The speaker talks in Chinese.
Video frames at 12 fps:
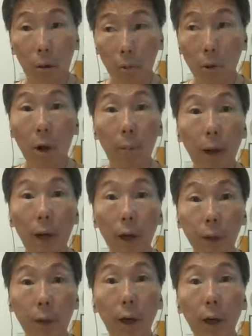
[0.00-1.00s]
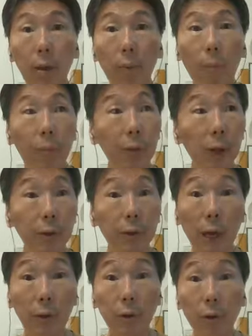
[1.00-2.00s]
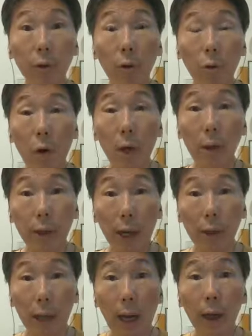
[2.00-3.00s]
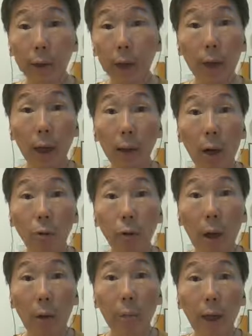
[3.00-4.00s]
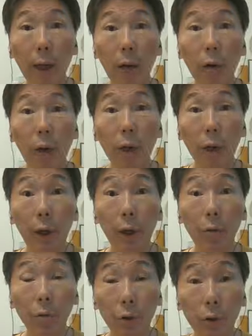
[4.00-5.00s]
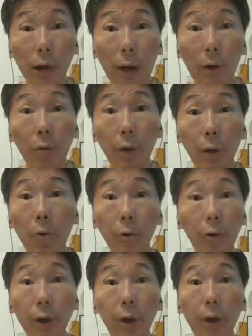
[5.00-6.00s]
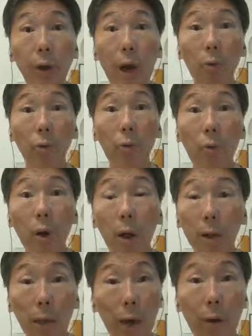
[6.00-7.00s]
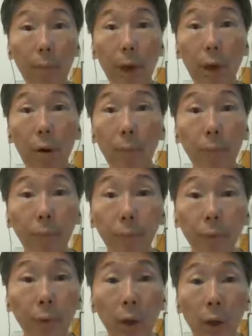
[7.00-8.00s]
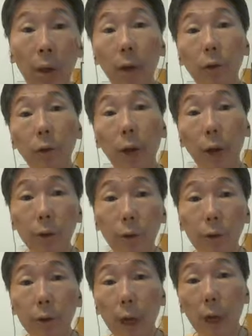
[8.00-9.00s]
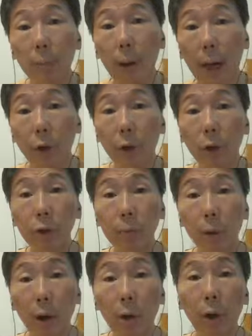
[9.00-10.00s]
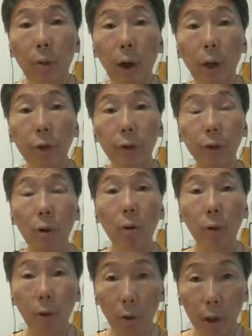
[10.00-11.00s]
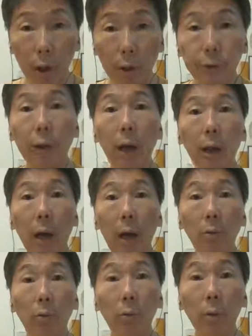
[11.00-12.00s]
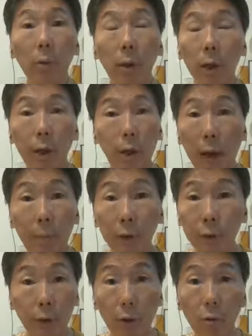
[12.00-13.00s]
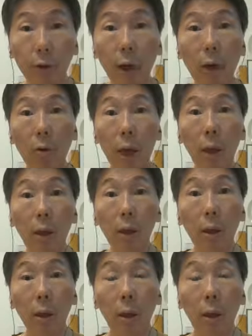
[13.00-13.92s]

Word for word: 哦，我老爸以前在世的时候，光讲他以前在大陆当兵那一段的灵异故事，讲给我听，我就已经听了好多了。台湾没有，所以你说整个牌消失跑到另外一个时空，有可能是在大陆，而且他们司空见惯，